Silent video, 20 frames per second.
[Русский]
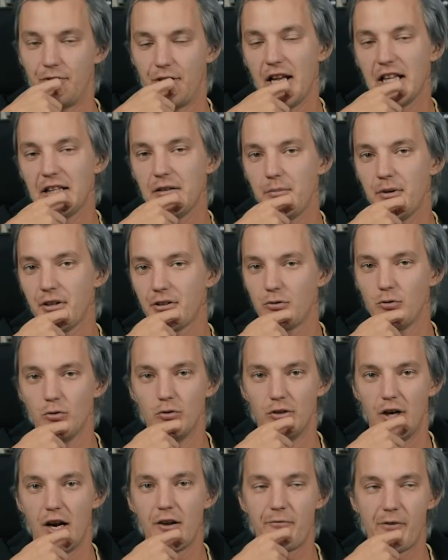В данный момент,
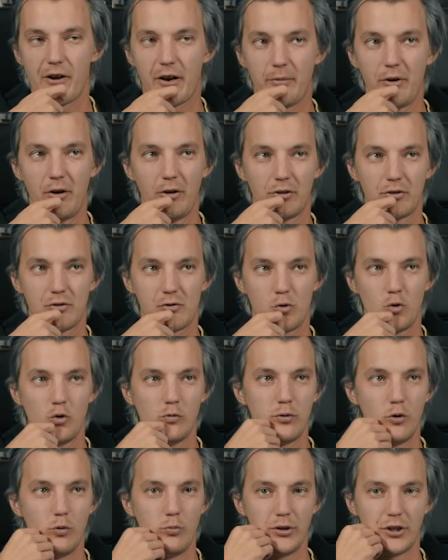ну, Альфа Ромео это
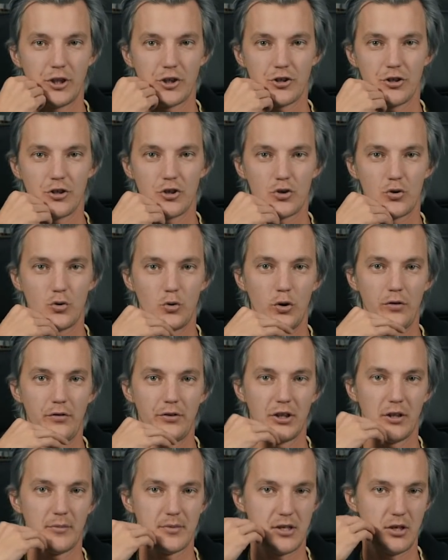сугубо убыточная
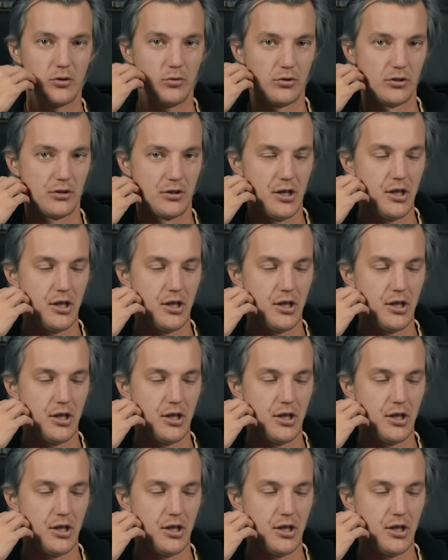штуковина абсолютно.